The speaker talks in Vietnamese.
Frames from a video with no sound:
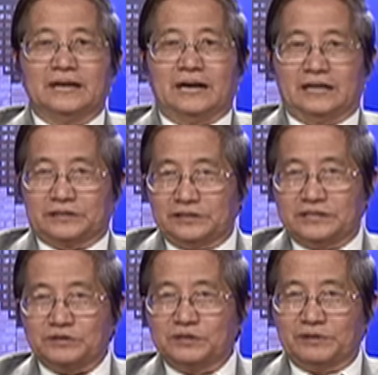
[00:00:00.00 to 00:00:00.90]
À, thưa
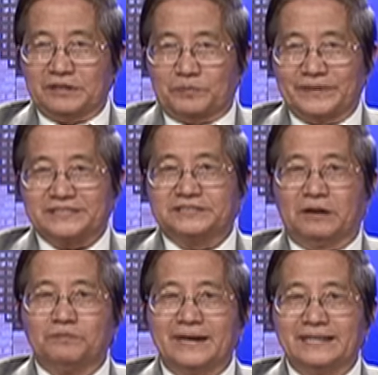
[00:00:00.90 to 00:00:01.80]
giáo sư Nguyễn Ngọc Bích,
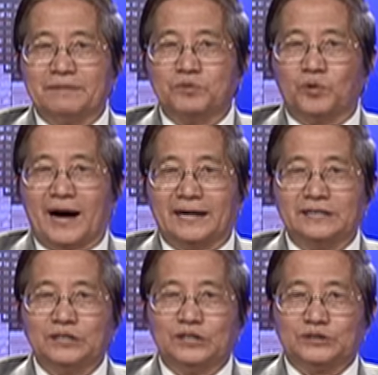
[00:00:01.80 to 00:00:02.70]
trong mấy năm qua đó,